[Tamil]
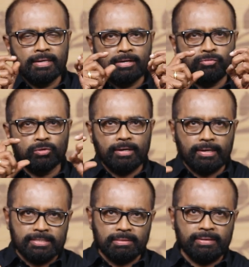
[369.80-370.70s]
நீங்கள் ஃபோட்டோ
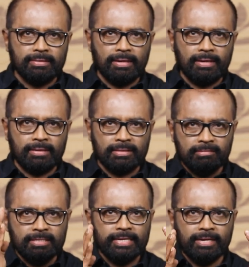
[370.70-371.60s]
எடுக்கிற சமயத்தில் அந்த
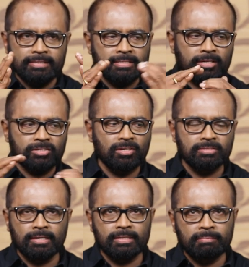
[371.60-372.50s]
வேர்ட்டிக்கல்ஸ்
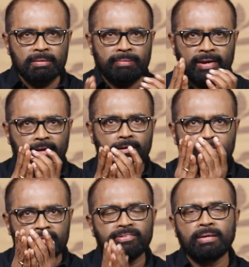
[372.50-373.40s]
ஹரிசான்ஸ் எல்லாத்தையுமே பேரலல்
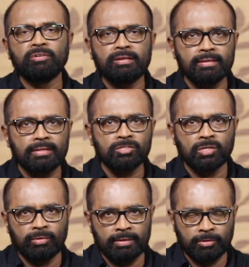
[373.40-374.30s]
டு த ஃப்ரேம் வைக்கிறத
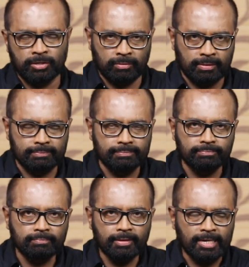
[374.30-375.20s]
கொஞ்சம் அவாய்ட் பண்ணிக்கோங்க
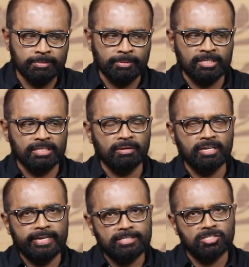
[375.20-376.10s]
எஸ்பெஷலி இது
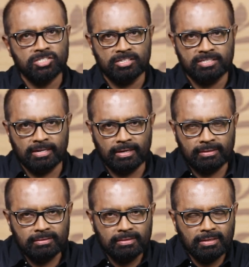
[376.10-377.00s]
மாதிரி நேச்சர்
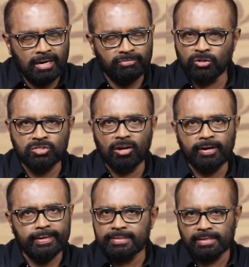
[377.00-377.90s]
ஷார்ட்ஸ்லாம் அஃப்கோர்ஸ்
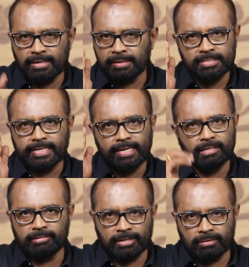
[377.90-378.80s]
ஆர்கிடெக்சரில் நீங்கள் ஸ்டேட்டை
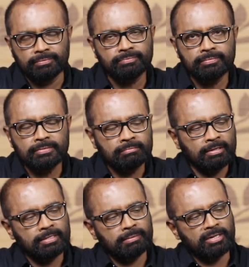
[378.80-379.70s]
தான் வைக்கணும்
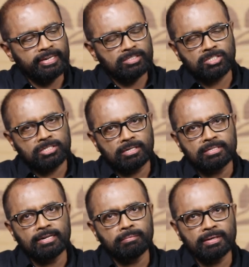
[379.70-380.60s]
பட் இந்த மாதிரி நேச்சர்
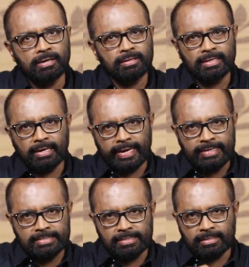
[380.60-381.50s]
ஷார்ட்ஸில் என்ன பண்ணிக்கலாம் இந்த
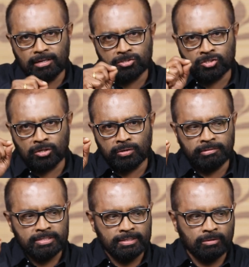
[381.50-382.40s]
லைன்ஸ் அண்ட் கர்வ்ஸ்
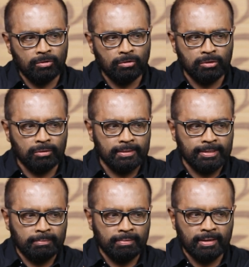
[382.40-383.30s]
சொல்லக்கூடிய விஷயத்தை உள்ளே கொண்டு
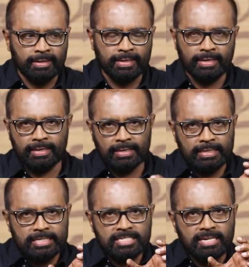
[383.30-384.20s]
வரதுக்கு என்ன பண்ணலாம் நீங்கள்
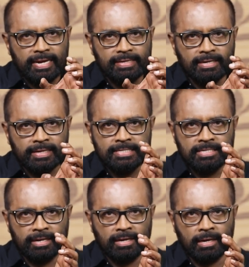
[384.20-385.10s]
ஸ்லைட்டாக நீங்கள்
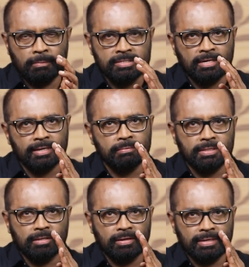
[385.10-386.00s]
சாய்க்கலாம் அப்படி சாய்க்கும்
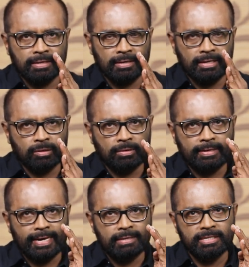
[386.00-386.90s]
போது என்ன கேட்டிங்கன்னா அதில் ஒரு
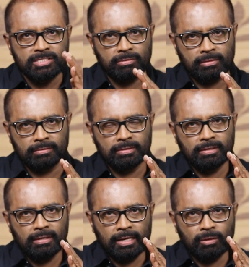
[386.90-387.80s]
டைனமிக்ஸ் வரும்
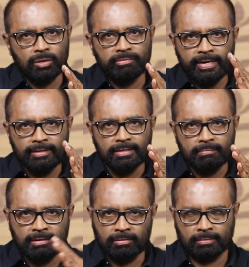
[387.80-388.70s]
அதில் ஒரு
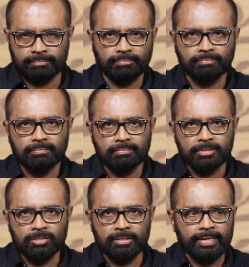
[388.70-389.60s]
வேகத்தன்மை வரும்
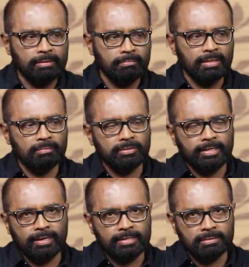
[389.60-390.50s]
ஸோ அந்த எறும்பை நம்ம வந்து
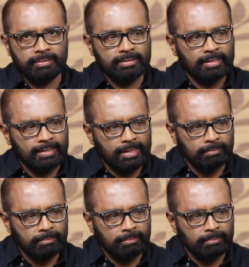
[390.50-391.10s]
எடுக்கிற சமயத்தில் அந்த